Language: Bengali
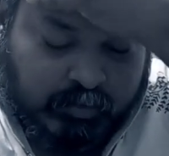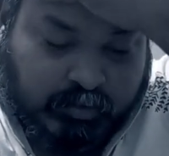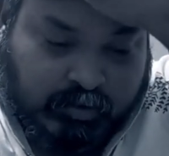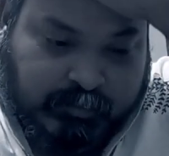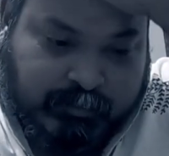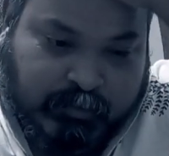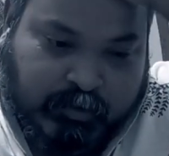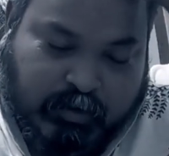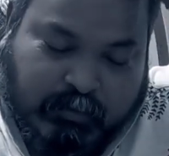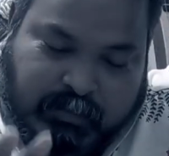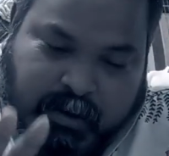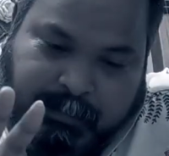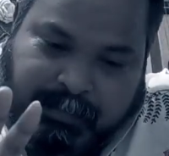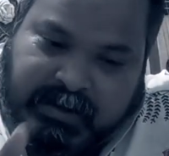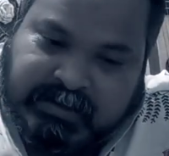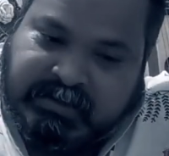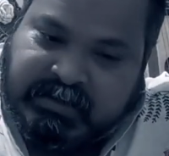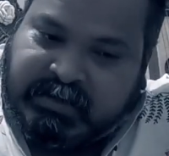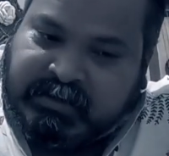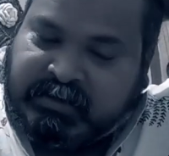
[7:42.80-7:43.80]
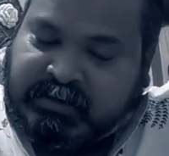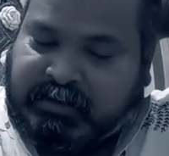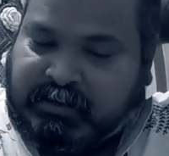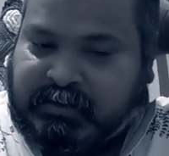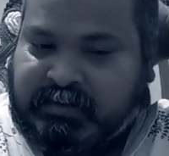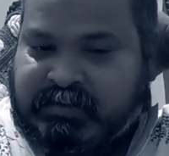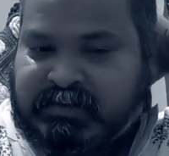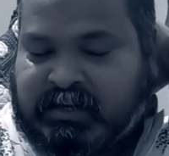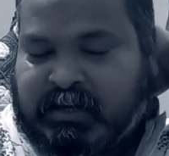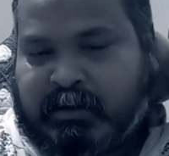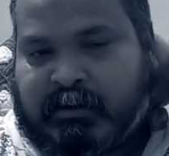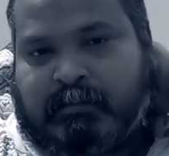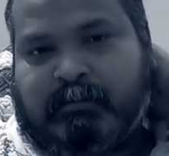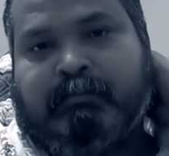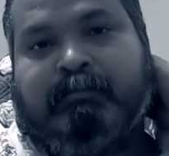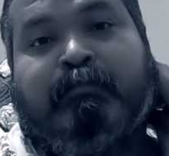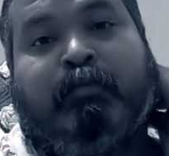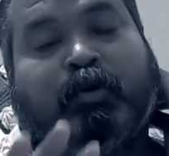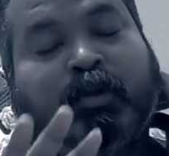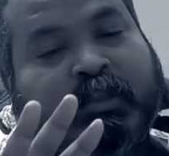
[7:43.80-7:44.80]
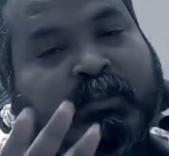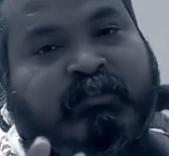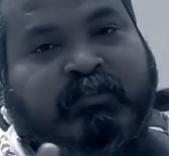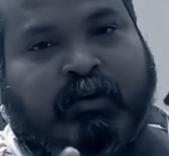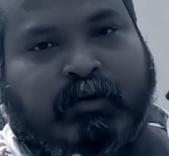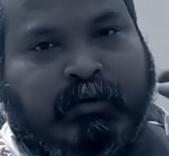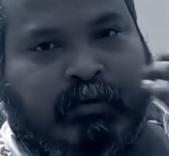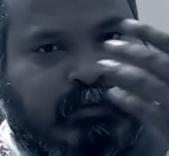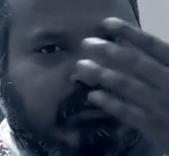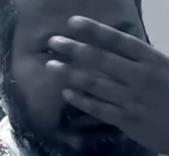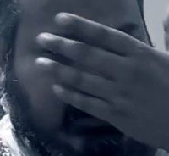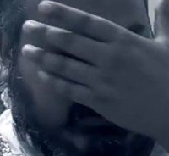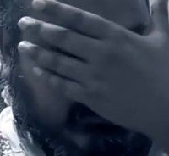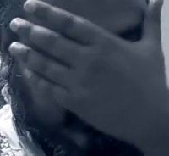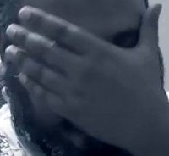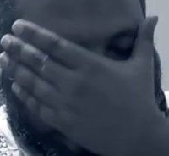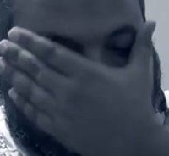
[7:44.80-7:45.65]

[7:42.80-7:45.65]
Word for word: গুরুত্বপূর্ণ ব্যাপার যেটা সেটা হচ্ছে পরিচ্ছন্নতা